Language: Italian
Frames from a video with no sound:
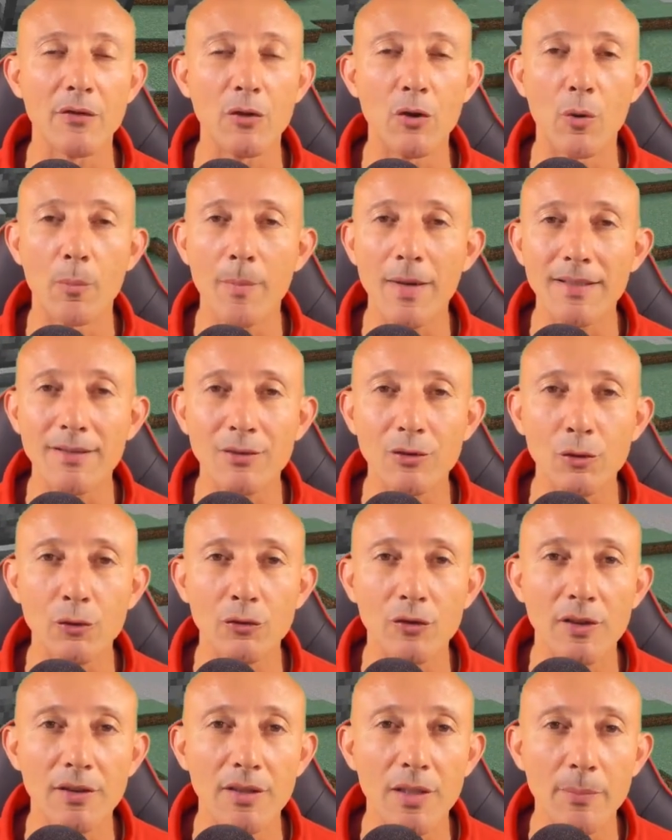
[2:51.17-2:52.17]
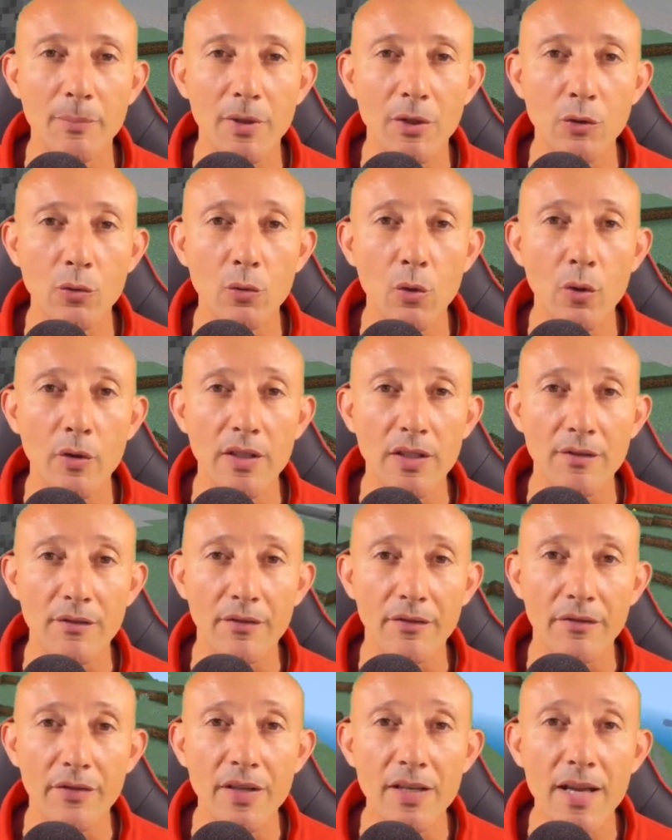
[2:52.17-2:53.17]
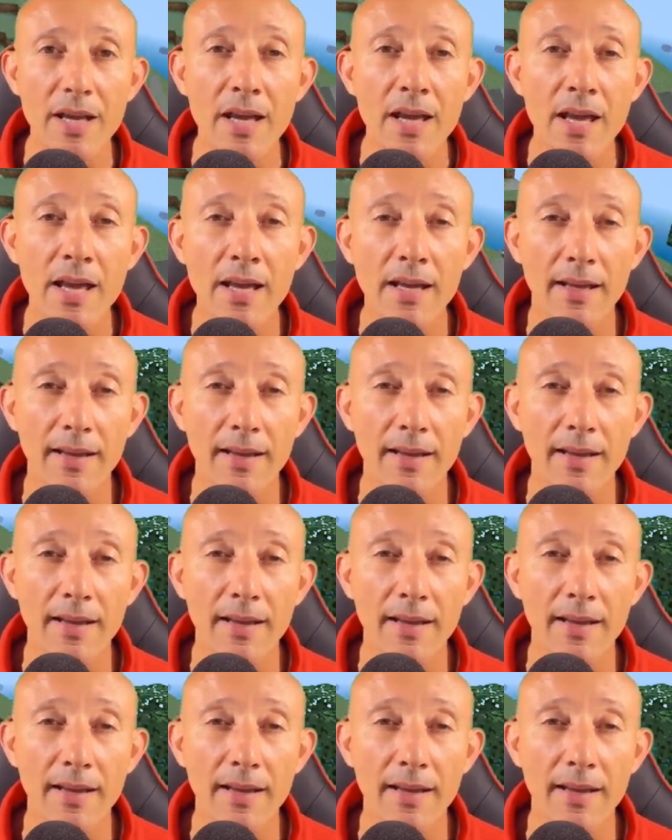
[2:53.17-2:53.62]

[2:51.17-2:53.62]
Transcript: video ma solo se ti è piaciuto infine